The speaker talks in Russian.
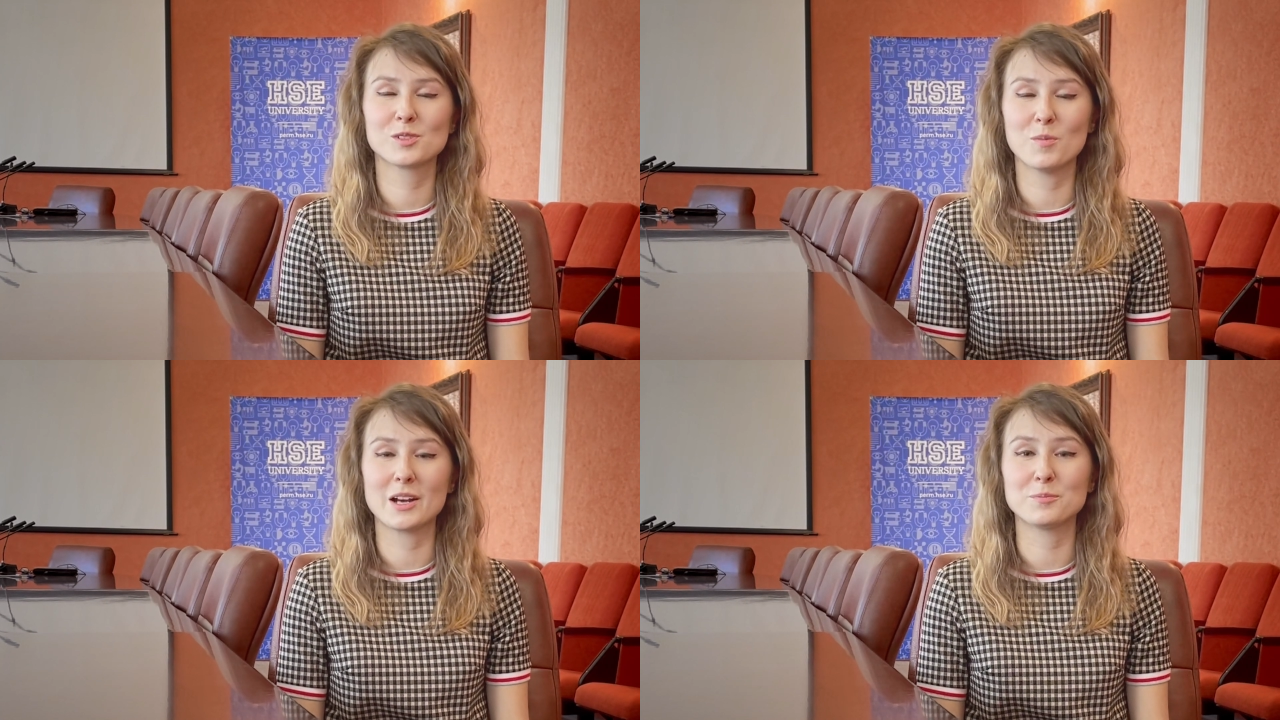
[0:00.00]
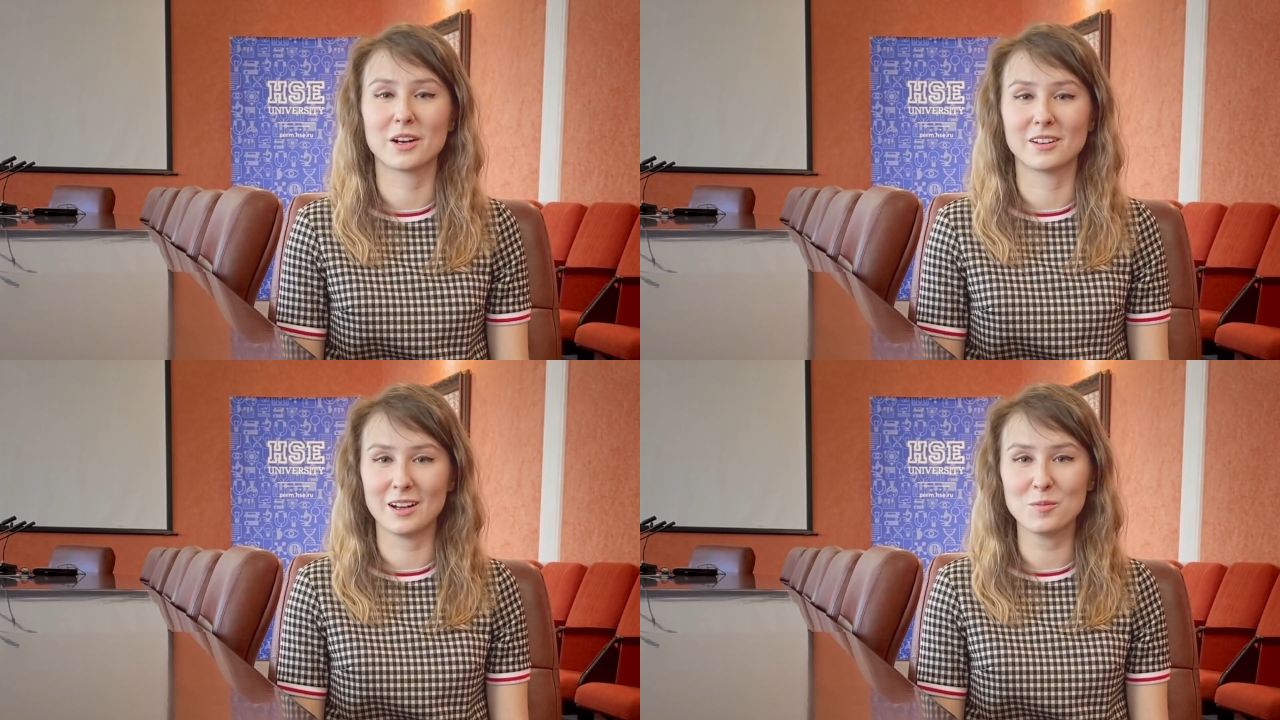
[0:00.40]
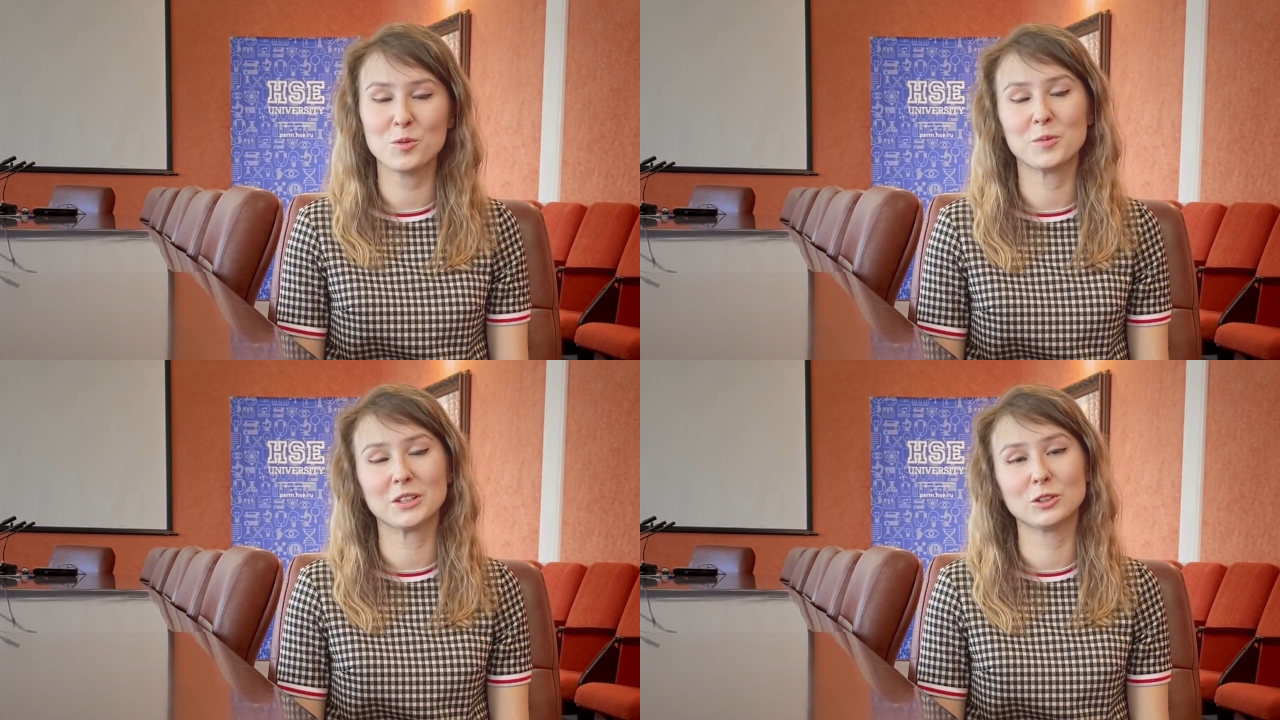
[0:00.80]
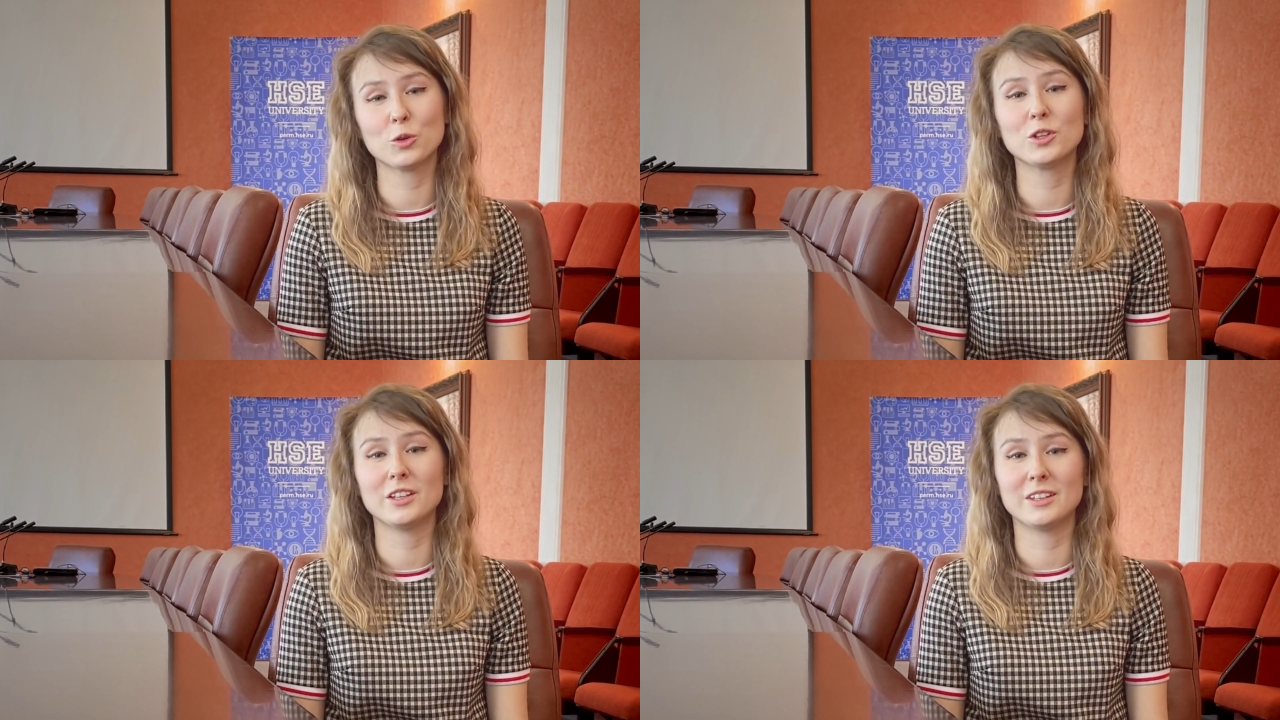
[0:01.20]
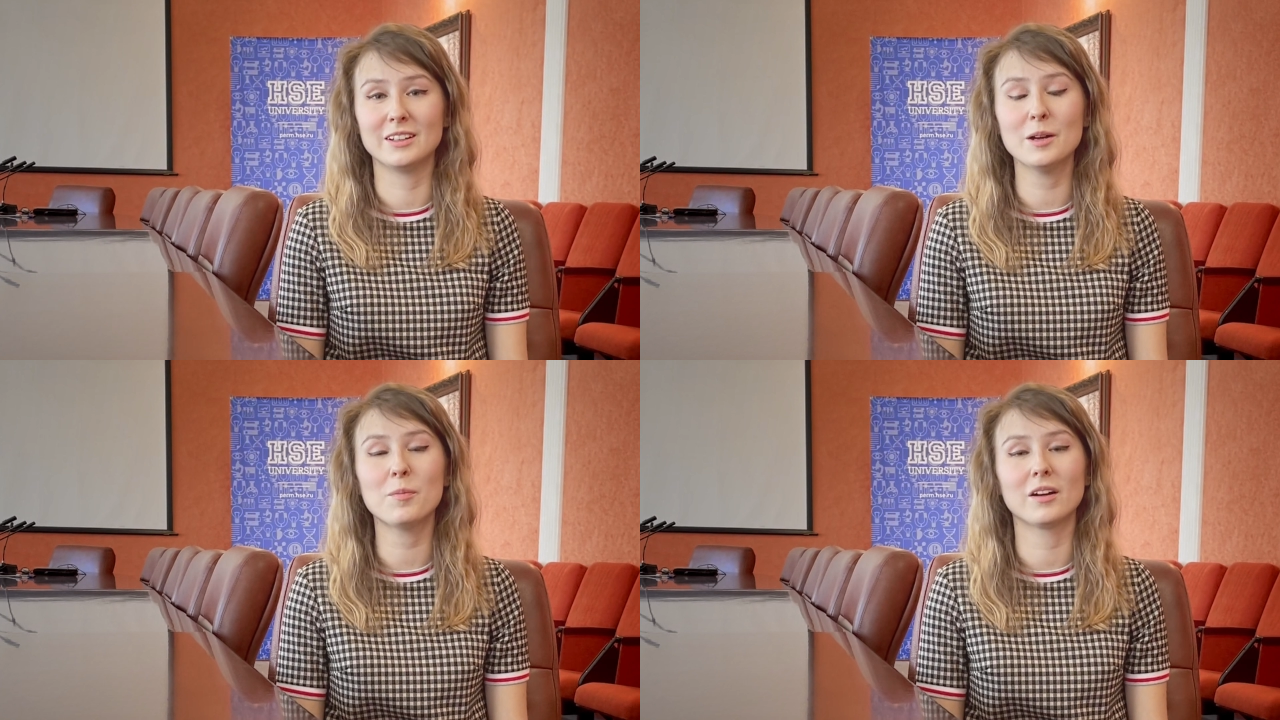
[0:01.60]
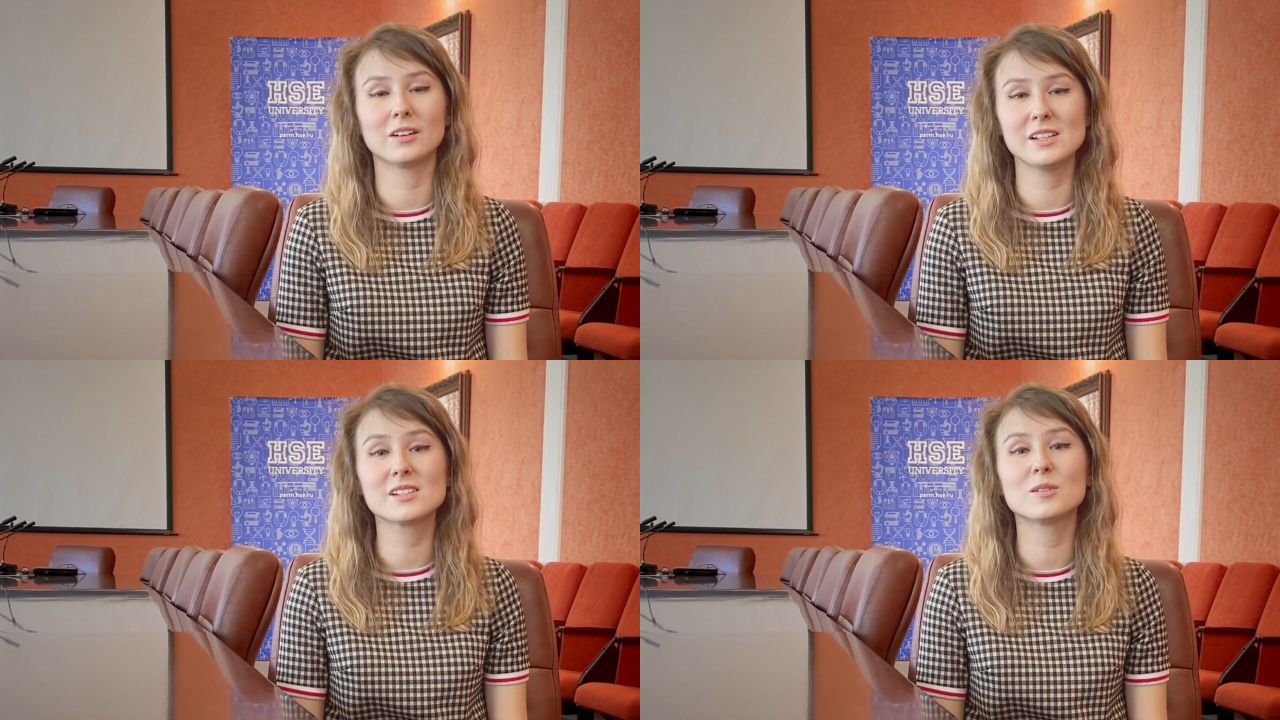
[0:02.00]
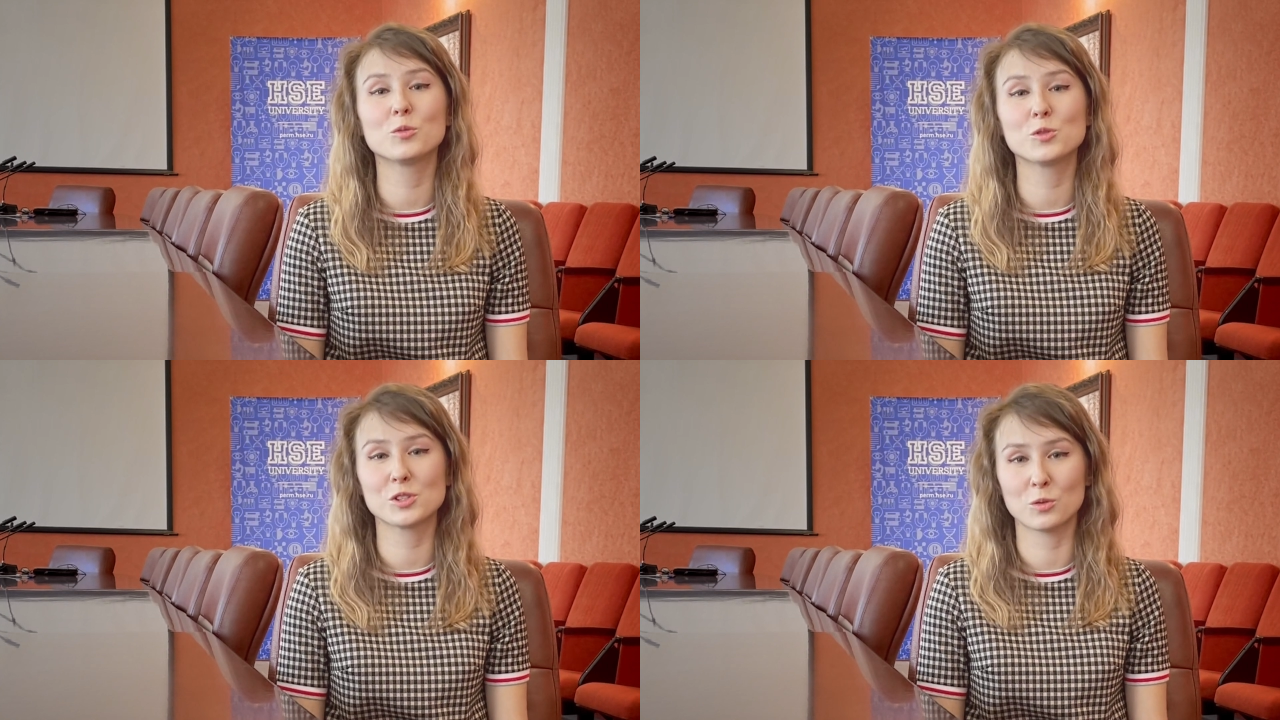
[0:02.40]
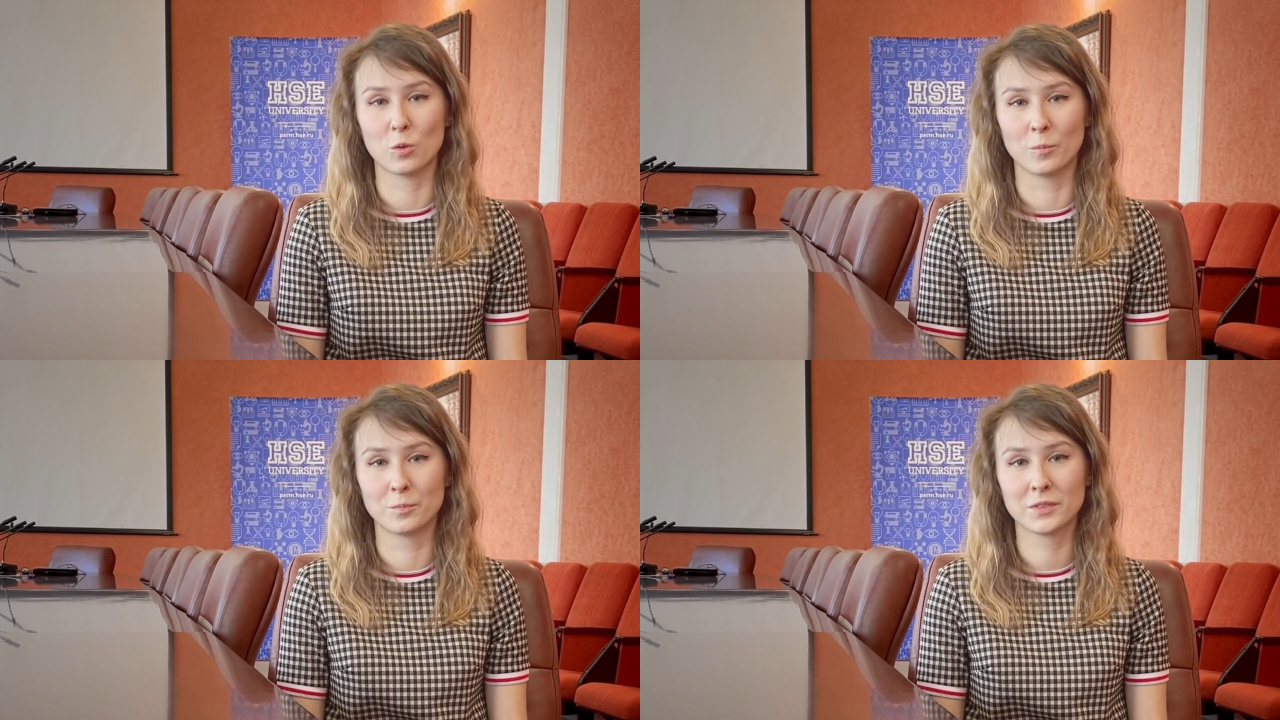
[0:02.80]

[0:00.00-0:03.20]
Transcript: смарт-программу подготовки к ЕГЭ по английскому языку.